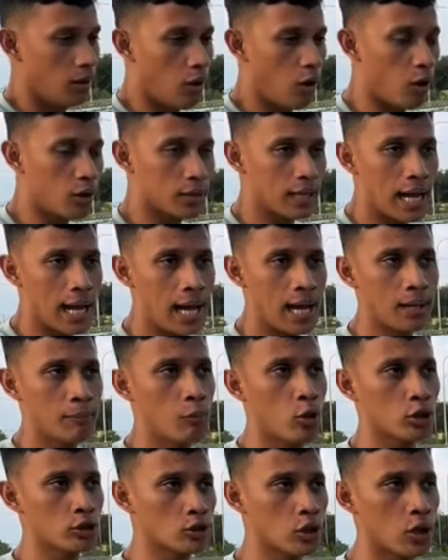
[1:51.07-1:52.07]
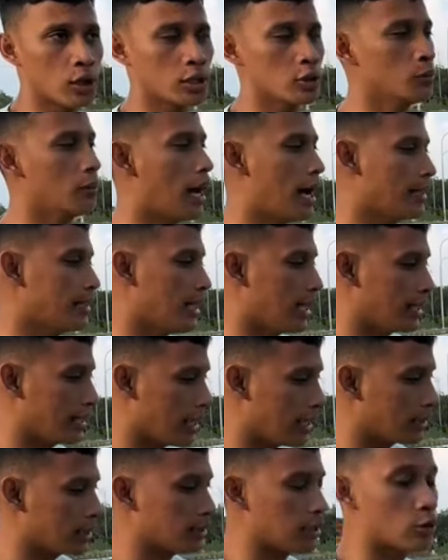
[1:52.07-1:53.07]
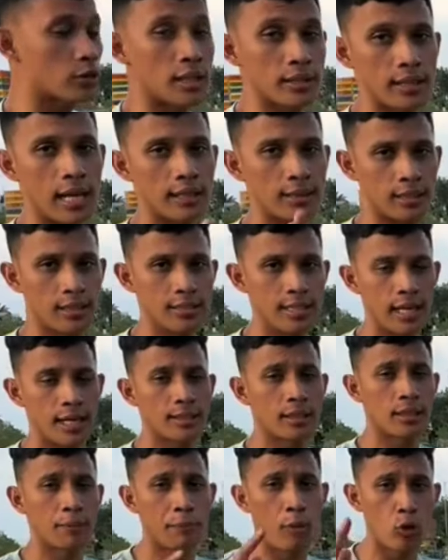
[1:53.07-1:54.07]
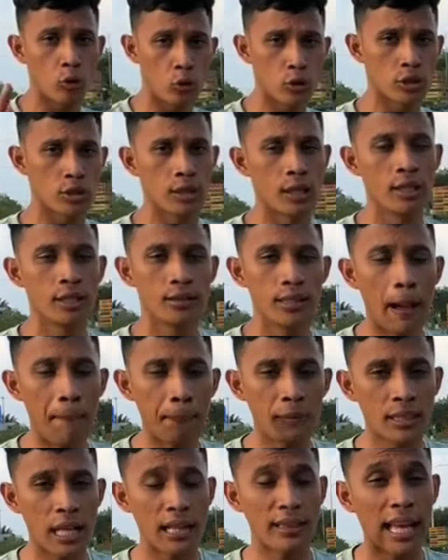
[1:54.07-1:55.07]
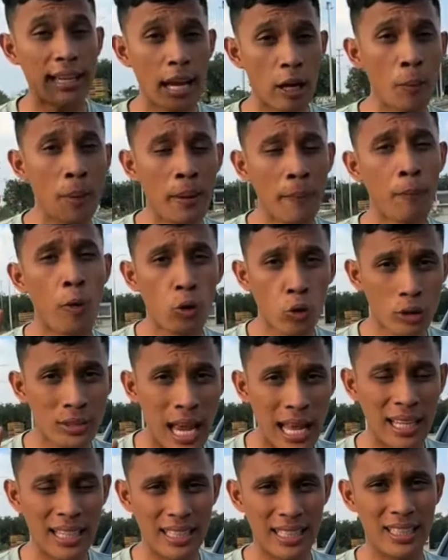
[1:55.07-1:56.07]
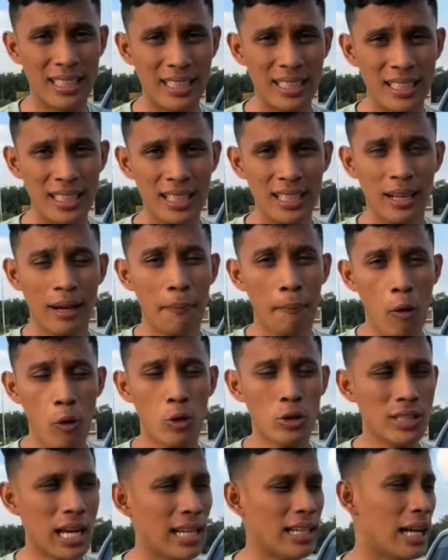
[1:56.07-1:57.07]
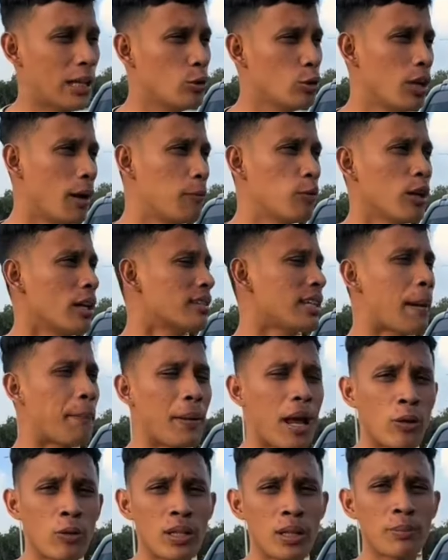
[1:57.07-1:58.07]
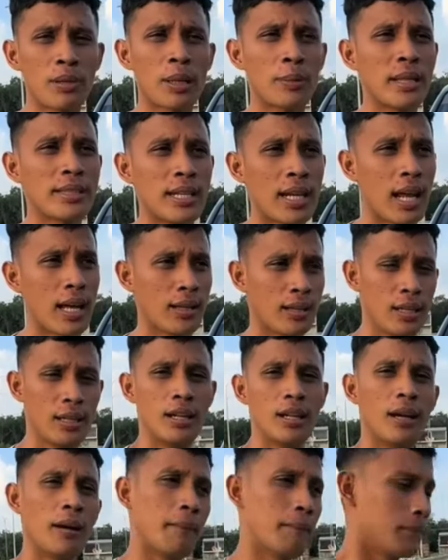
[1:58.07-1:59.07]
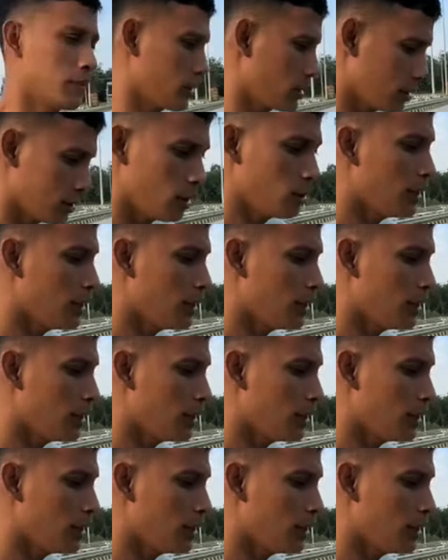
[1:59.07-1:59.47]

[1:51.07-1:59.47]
orang motor itu bahaya ya kita harus hati-hati di jalan tetap fokus tadi aku memang fokus sekali fokus kali aduh udah pulang capek aku rem aja lah ya